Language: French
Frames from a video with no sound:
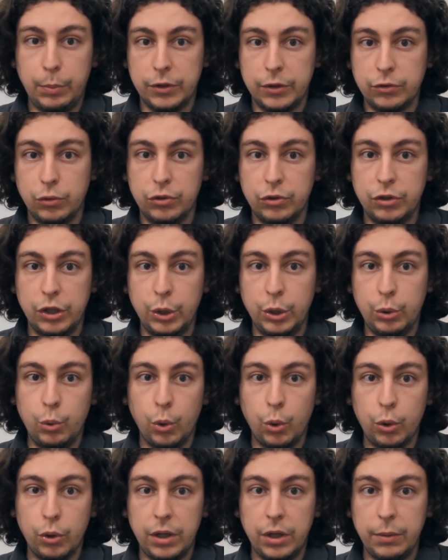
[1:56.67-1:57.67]
parce que c'est les
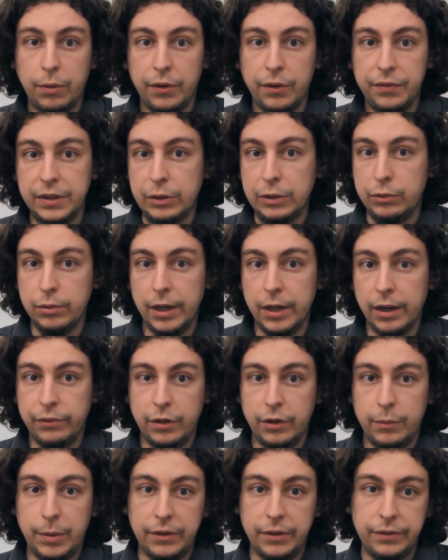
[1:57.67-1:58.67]
cours que les profs titulaires
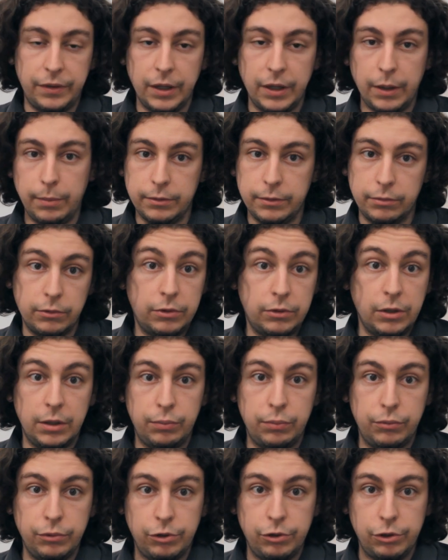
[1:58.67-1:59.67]
veulent pas faire, parce que c'est les
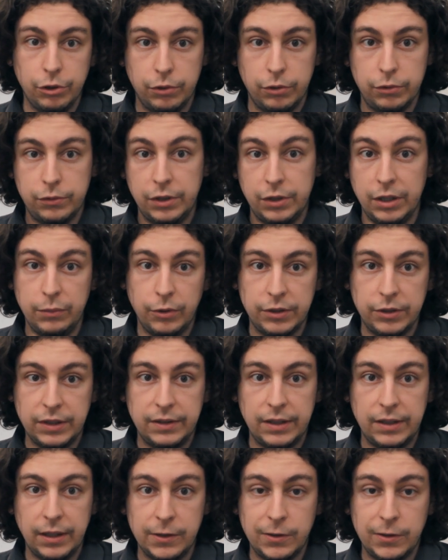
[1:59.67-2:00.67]
plus chiants, c'est les moins
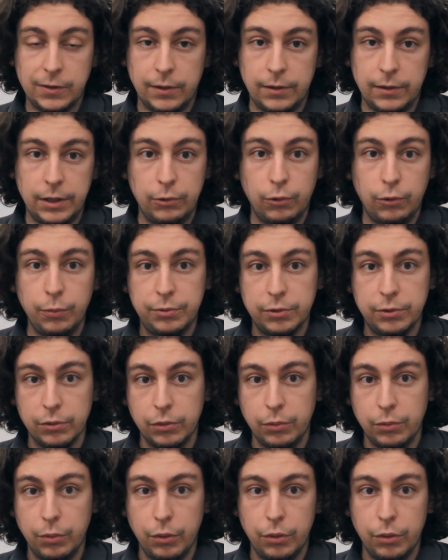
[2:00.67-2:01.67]
intéressants, les groupes sont
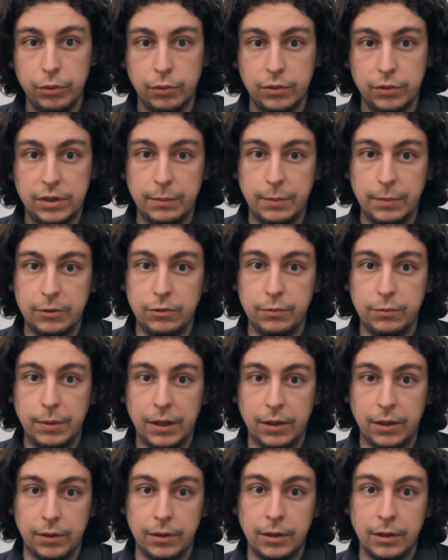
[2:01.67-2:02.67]
nombreux, donc c'est pas
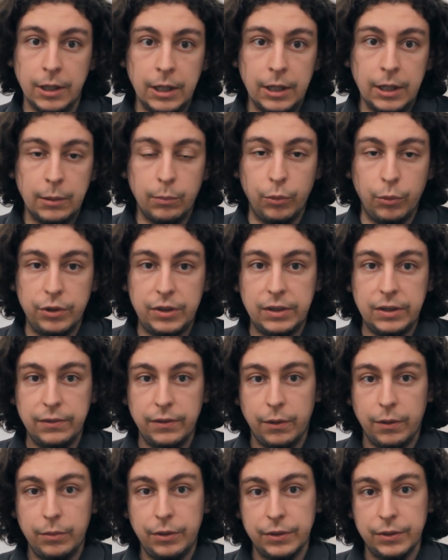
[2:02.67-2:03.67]
super euh,
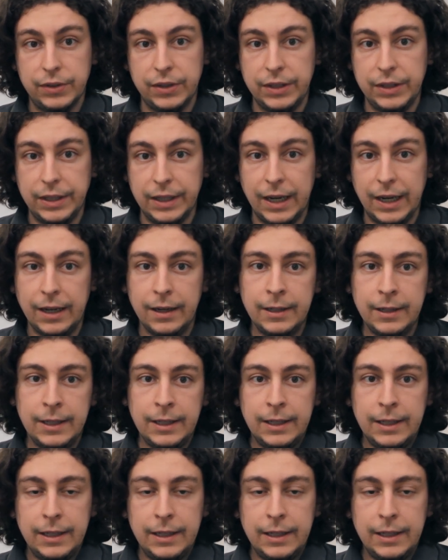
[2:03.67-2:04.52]
motivant d'enseigner là.